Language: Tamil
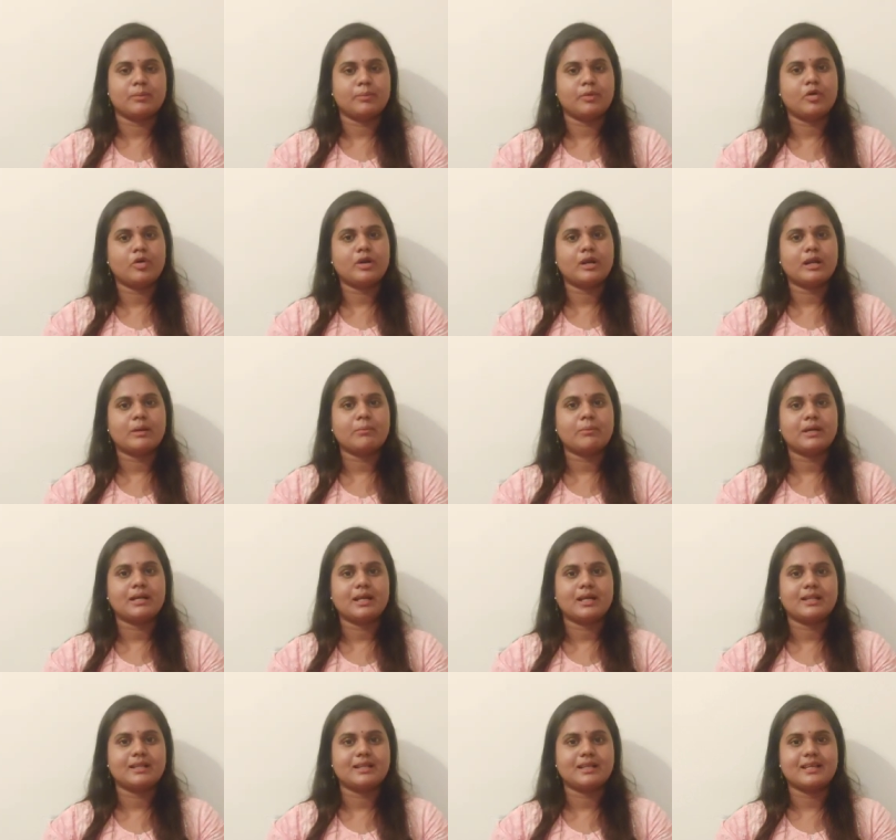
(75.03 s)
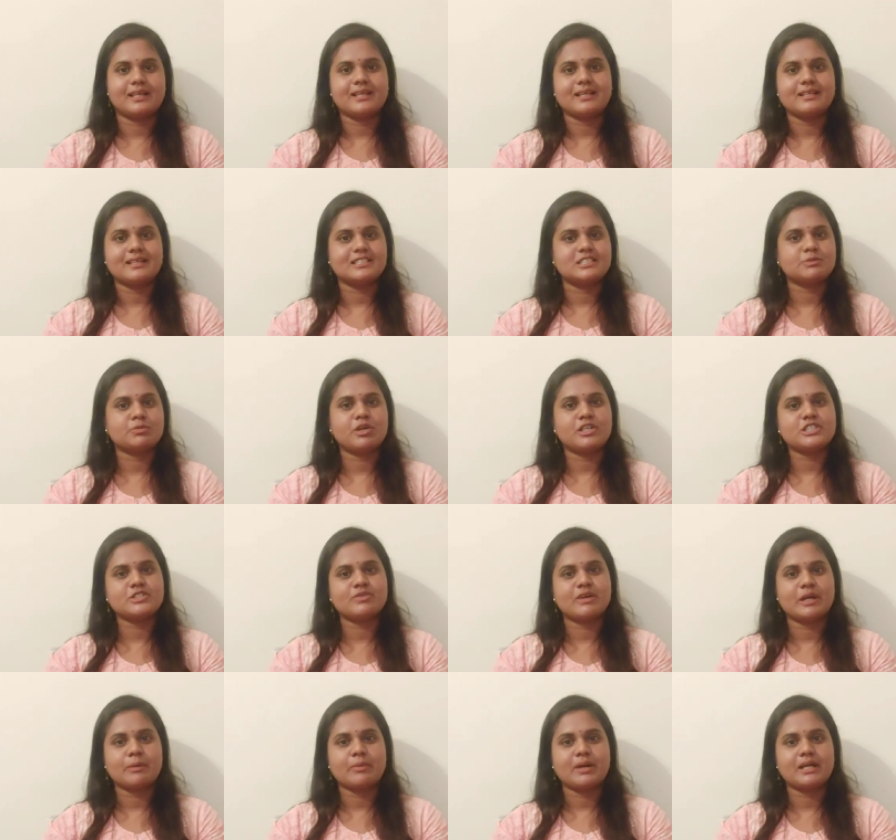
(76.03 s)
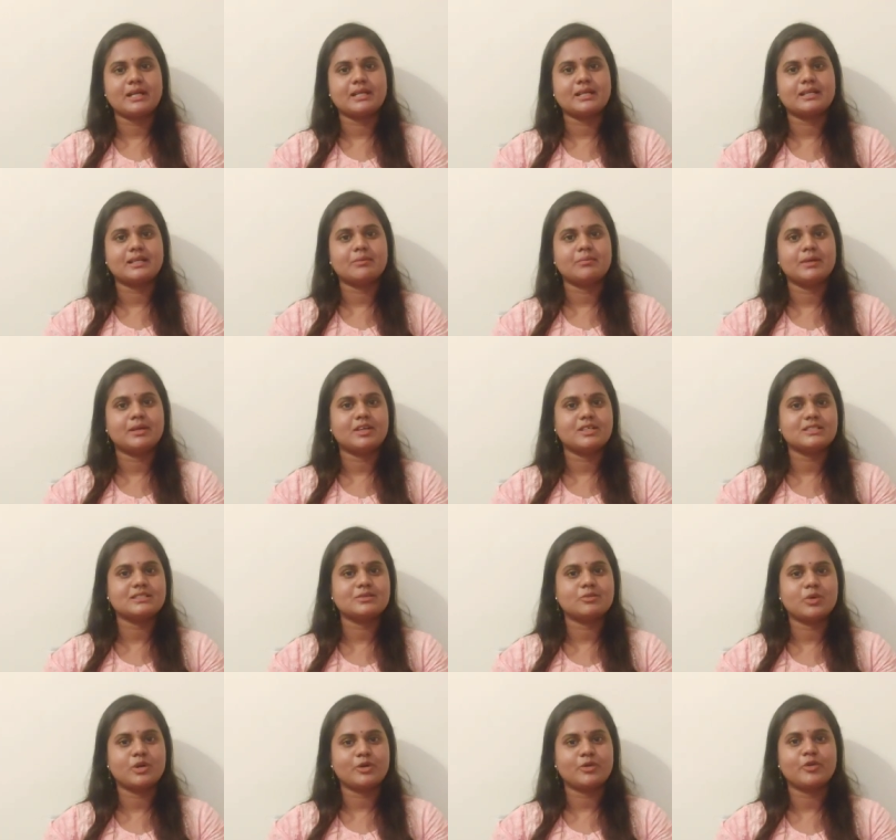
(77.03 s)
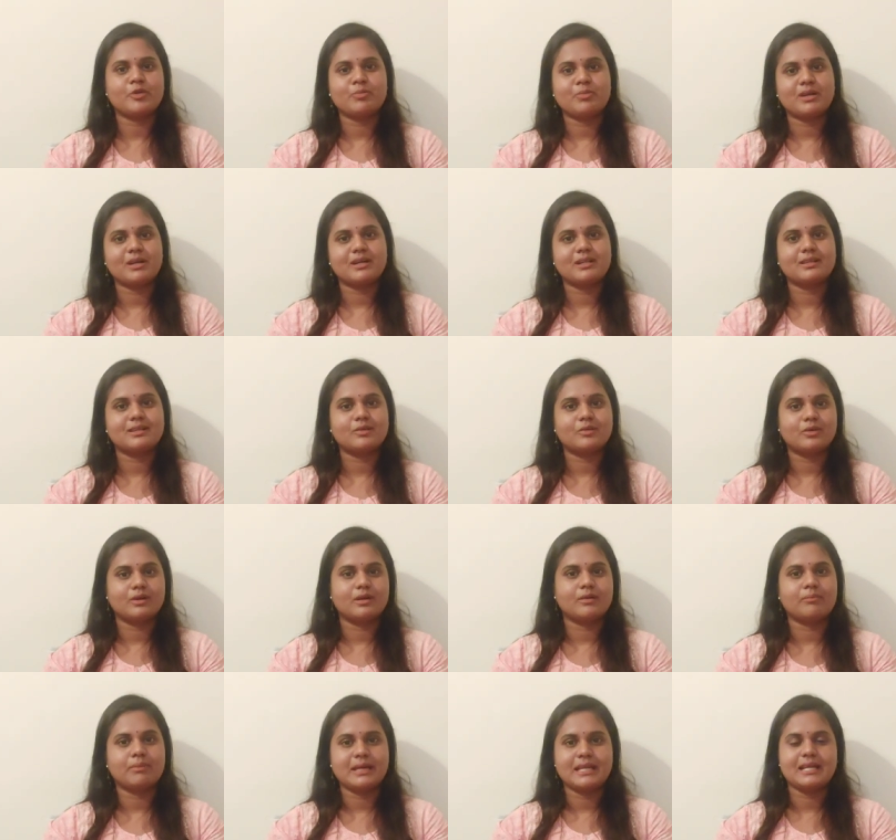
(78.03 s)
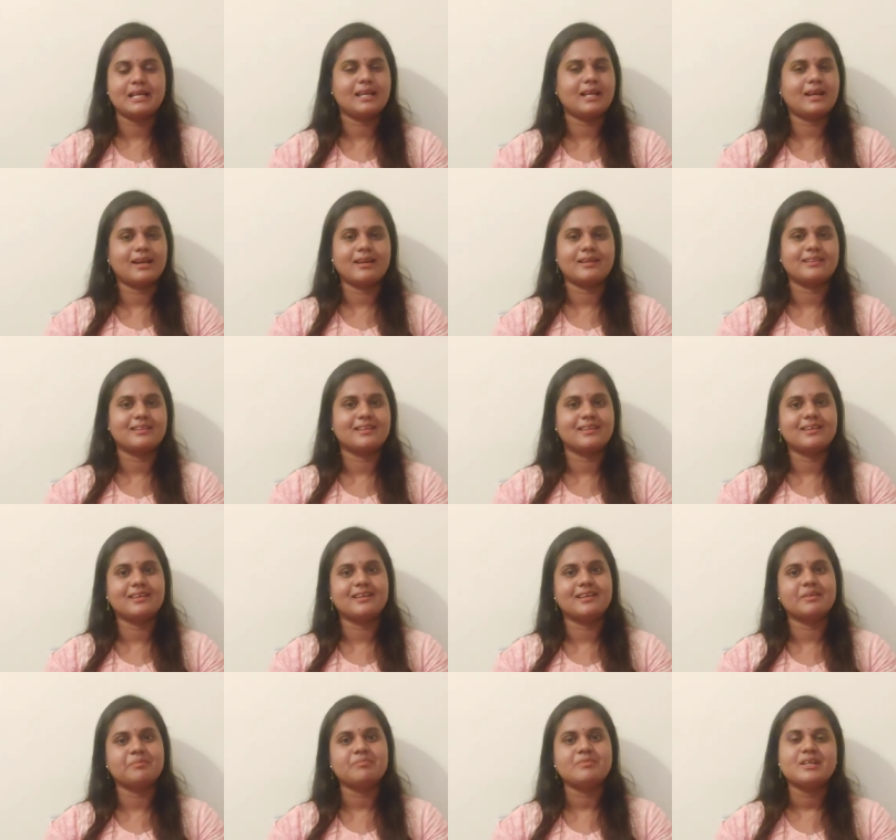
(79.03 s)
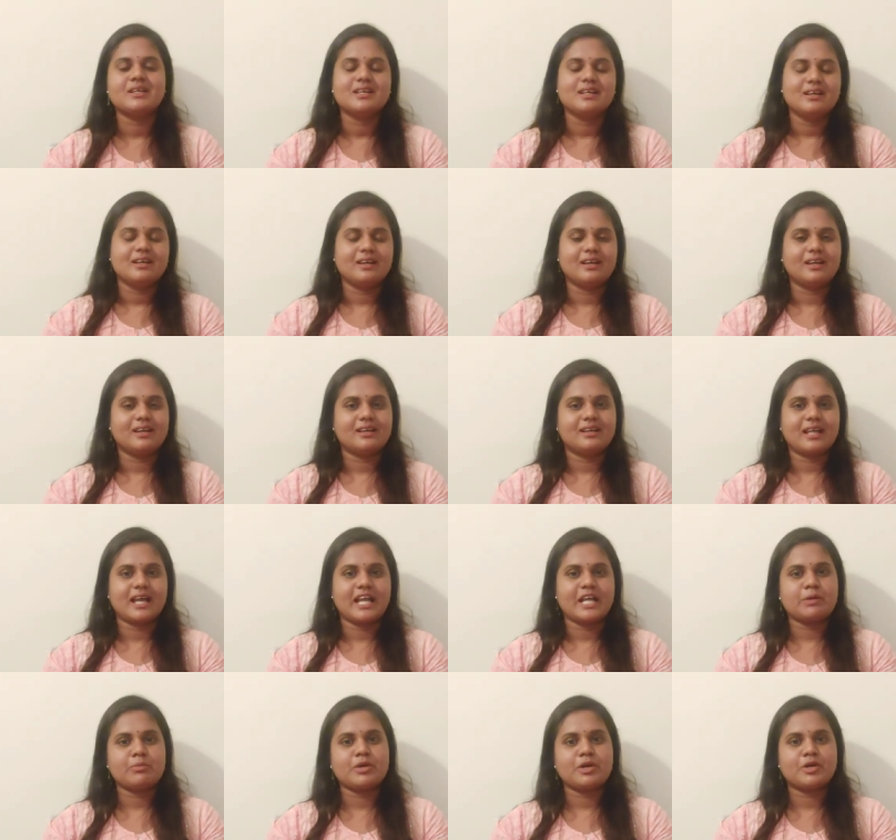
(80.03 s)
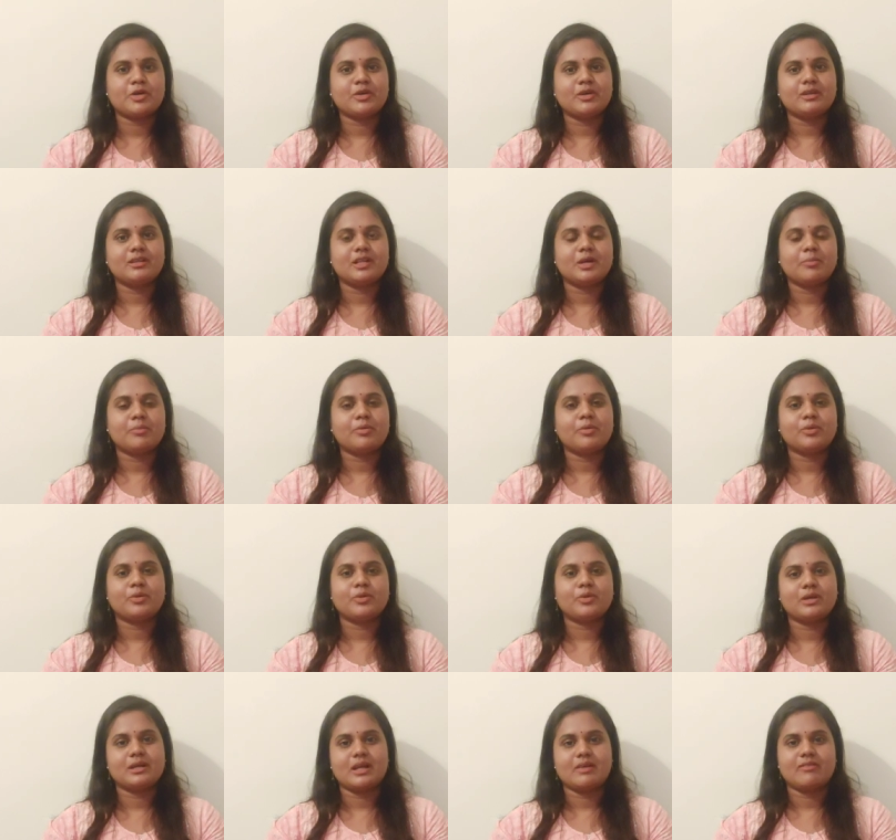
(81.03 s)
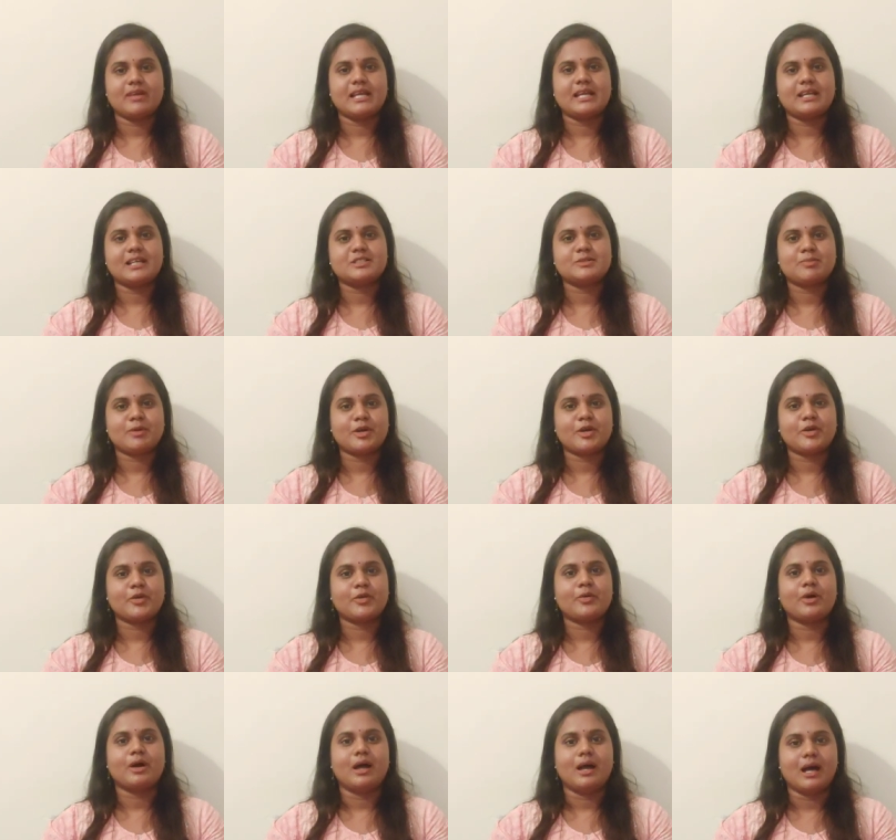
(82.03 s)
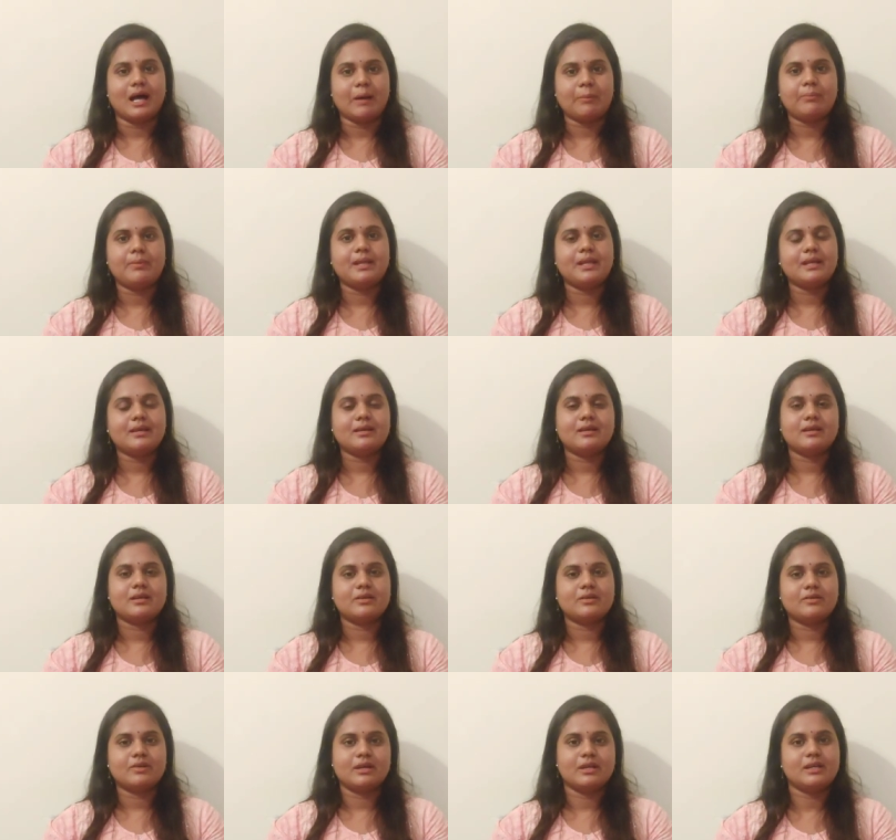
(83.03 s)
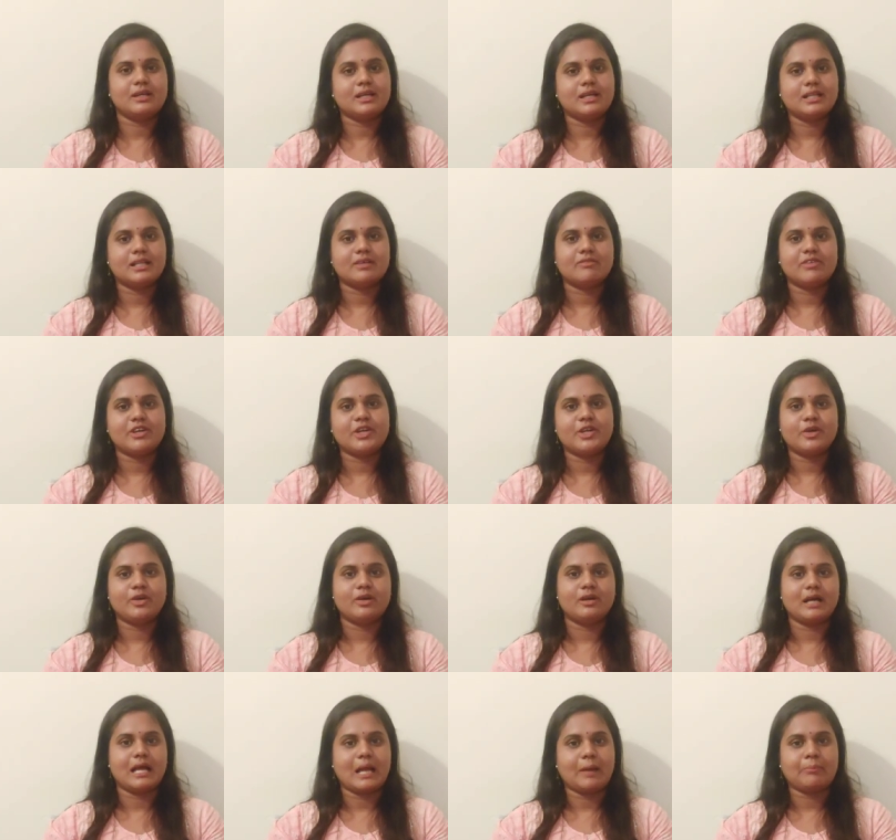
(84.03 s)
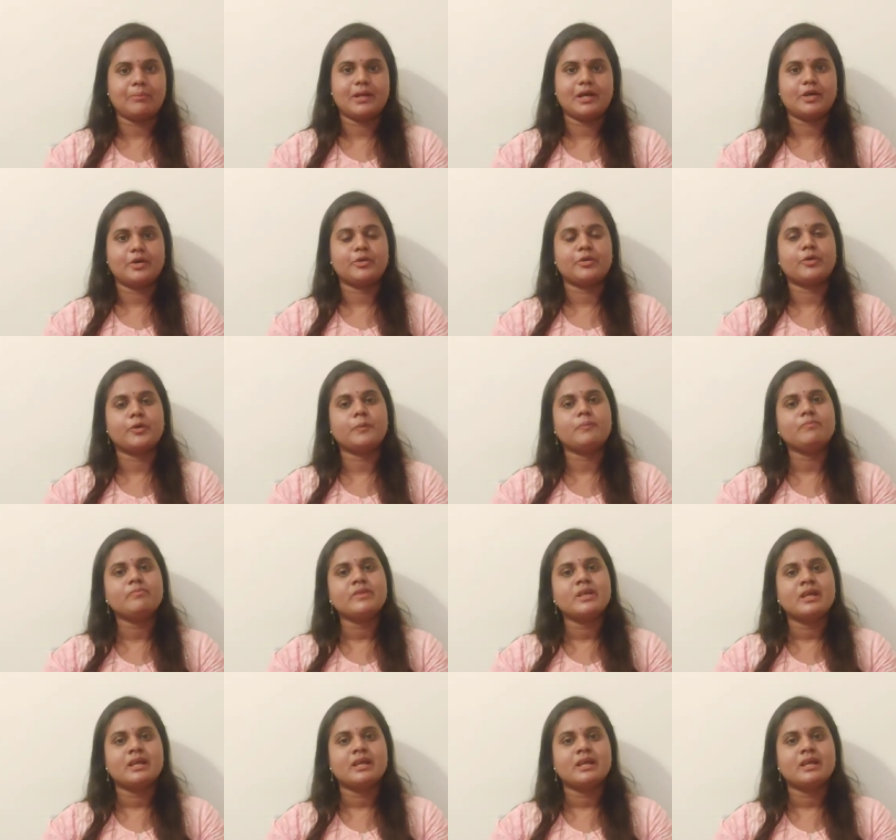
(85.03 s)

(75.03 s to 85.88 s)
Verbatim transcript: போடுறேன் பட் அது நிறைய ரெஸ்பான்ஸ் வரமாட்டேங்குது பிகாஸ் ஒர்க் அவுட் பண்ணுறதுக்கு உங்களுக்கு பிடிக்கலையான்னு தெரியல டயட் மட்டும் இருந்தால் போதும் நான் வெயிட் லாஸ் பண்ணணும் அப்படின்றவங்களுக்கு இந்த வீடியோ ஆப்டாக இருக்கும்